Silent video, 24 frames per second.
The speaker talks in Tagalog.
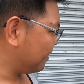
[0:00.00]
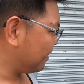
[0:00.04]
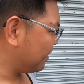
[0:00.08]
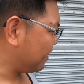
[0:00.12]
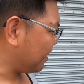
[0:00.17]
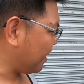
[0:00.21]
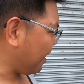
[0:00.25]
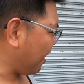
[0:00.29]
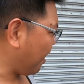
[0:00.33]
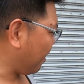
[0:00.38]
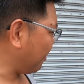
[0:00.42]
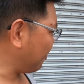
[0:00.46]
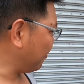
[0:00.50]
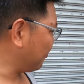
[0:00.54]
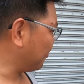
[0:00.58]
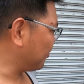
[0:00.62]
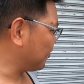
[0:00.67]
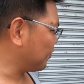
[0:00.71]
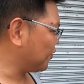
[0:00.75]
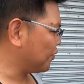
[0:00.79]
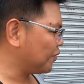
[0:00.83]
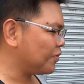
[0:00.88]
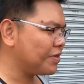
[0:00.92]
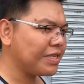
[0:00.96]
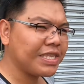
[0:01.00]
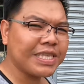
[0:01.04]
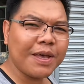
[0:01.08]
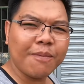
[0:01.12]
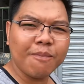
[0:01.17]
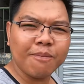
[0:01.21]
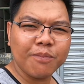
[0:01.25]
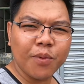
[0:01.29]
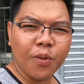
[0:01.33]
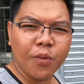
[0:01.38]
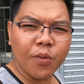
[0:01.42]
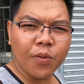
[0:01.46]
Kaya yun
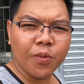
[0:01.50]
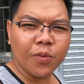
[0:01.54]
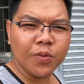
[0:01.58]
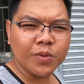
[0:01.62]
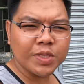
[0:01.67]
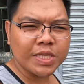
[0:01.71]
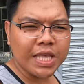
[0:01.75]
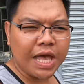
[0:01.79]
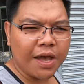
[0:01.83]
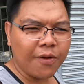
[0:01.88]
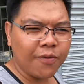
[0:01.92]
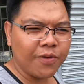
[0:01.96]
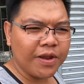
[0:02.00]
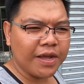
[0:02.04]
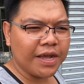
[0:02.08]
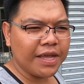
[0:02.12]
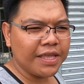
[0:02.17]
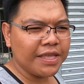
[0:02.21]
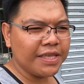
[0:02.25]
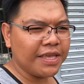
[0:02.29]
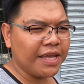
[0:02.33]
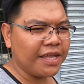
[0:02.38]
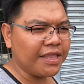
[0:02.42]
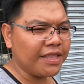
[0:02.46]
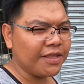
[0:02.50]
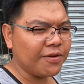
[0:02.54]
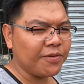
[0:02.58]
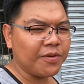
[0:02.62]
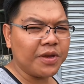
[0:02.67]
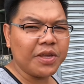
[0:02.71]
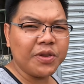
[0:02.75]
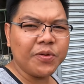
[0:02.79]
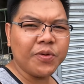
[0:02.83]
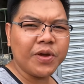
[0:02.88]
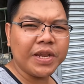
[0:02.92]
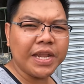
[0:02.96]
sampung sako na ganyan yung
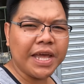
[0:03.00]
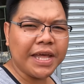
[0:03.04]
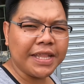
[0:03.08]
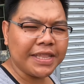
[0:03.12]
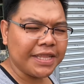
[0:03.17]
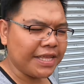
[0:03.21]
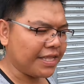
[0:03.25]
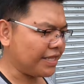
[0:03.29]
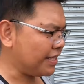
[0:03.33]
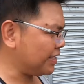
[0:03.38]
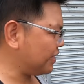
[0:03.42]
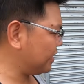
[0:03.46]
kinuha natin